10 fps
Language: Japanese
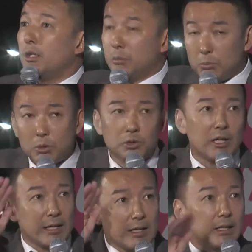もっと
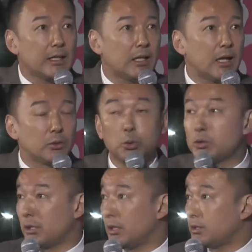上げなきゃいけない。当
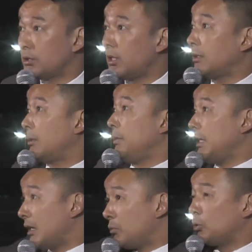然です。だってみん
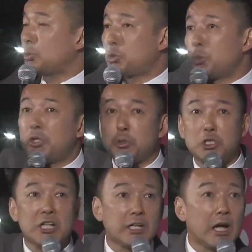ながもっと消費をし
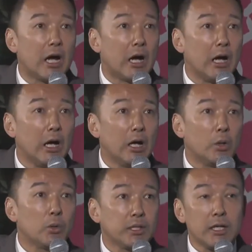なきゃ、
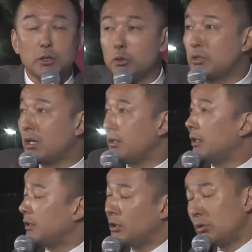これ景気よくな
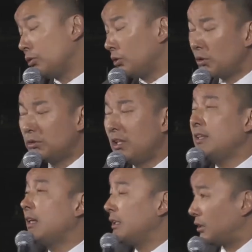ん
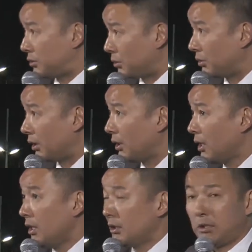ないんですよって。
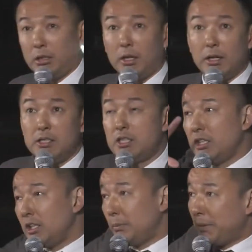だって
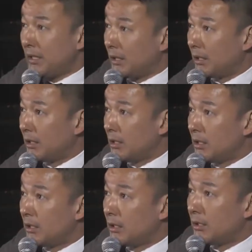GDP、
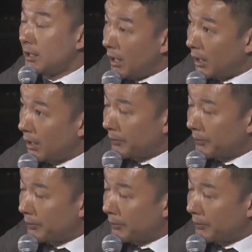ね、